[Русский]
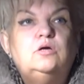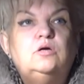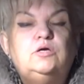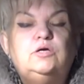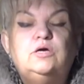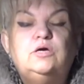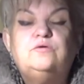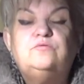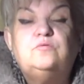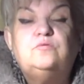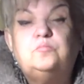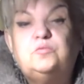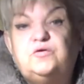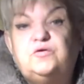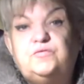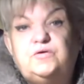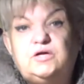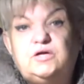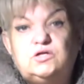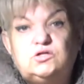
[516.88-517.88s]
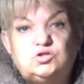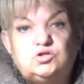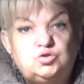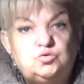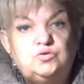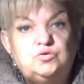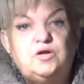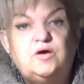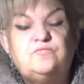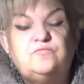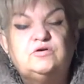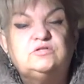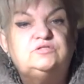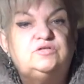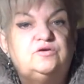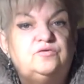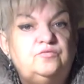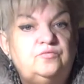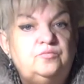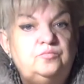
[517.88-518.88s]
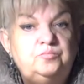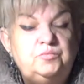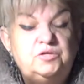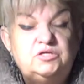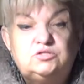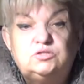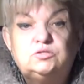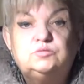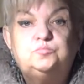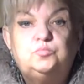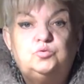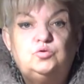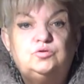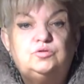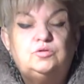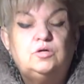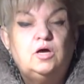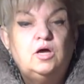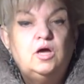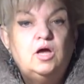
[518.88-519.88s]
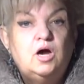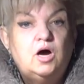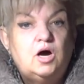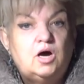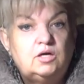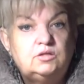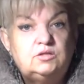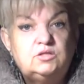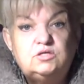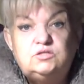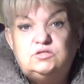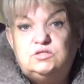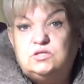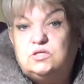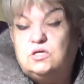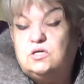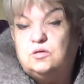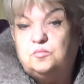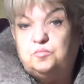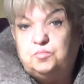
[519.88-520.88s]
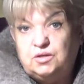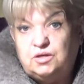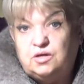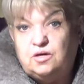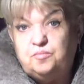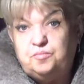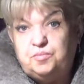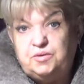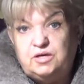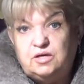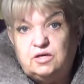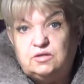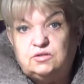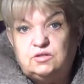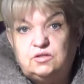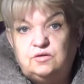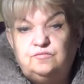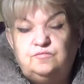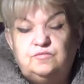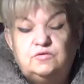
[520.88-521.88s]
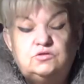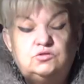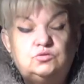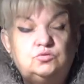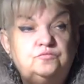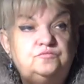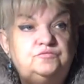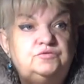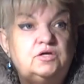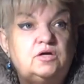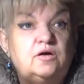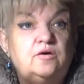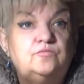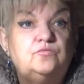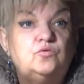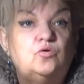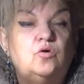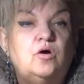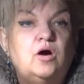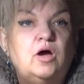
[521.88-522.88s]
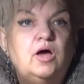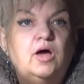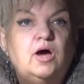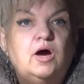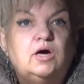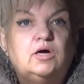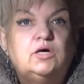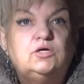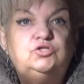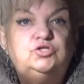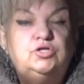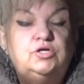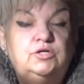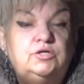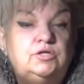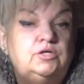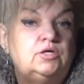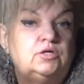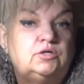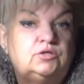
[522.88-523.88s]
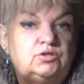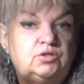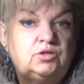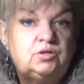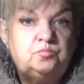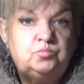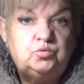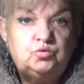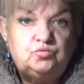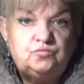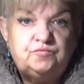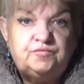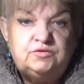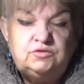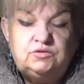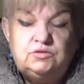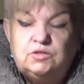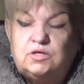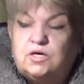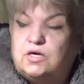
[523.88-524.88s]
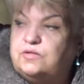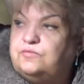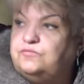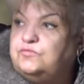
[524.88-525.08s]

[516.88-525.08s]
Я вам говорила, что для вас месяц будет относительно благоприятный весть, но все равно качели некоторые будут возникать.